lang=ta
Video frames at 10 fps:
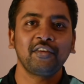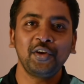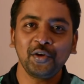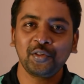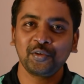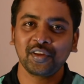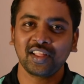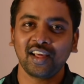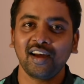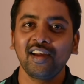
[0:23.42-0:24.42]
விண்டோஸ்
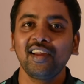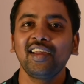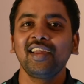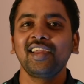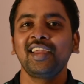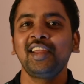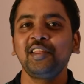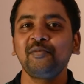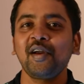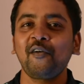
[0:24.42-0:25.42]
யூசர்ஸா
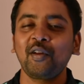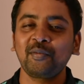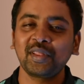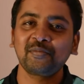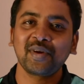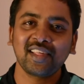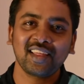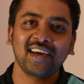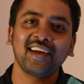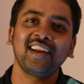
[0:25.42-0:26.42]
இனிமேல் அவங்கள பற்றி
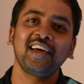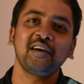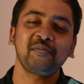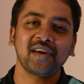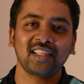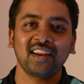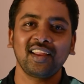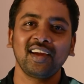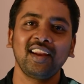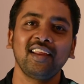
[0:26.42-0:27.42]
பேசினா என்ன
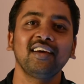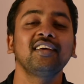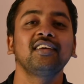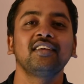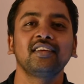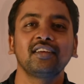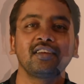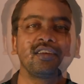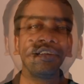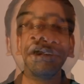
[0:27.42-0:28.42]
பேசலனா என்ன
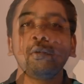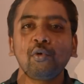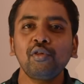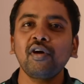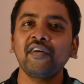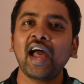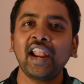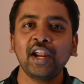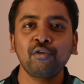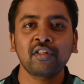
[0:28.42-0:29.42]
பொதுவாகவே
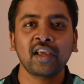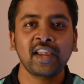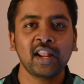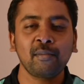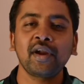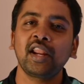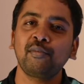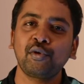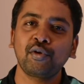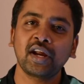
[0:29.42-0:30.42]
ஆண்ட்ராய்டு யூசர்ஸ் ஆகிய நம்ம என்ன
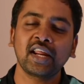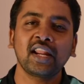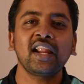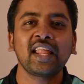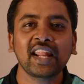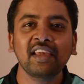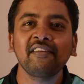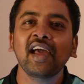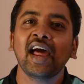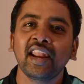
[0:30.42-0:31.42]
பண்ணணும்னு கேட்டிங்கன்னா
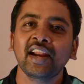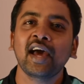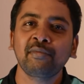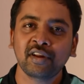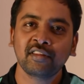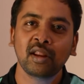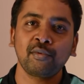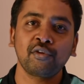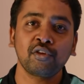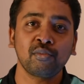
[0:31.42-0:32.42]
நிறையவே ஆண்ட்ராய்டு ஆப்ஸ் இன்ஸ்டால்
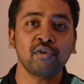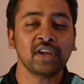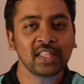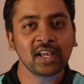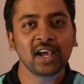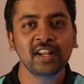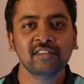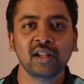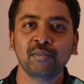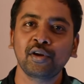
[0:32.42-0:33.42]
பண்ணி வச்சிருப்போம் எதுக்காக
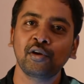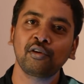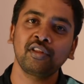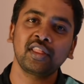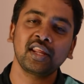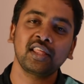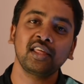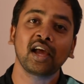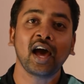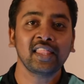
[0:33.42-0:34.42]
இன்ஸ்டால் பண்ணுறதும்
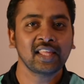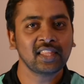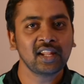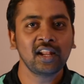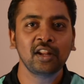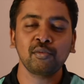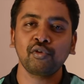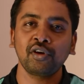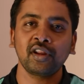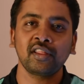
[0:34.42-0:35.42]
தெரியாது அது எத்தனை நாள் இருக்க
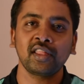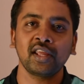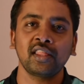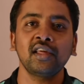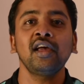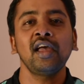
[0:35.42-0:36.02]
போதுங்கிறது தெரியாது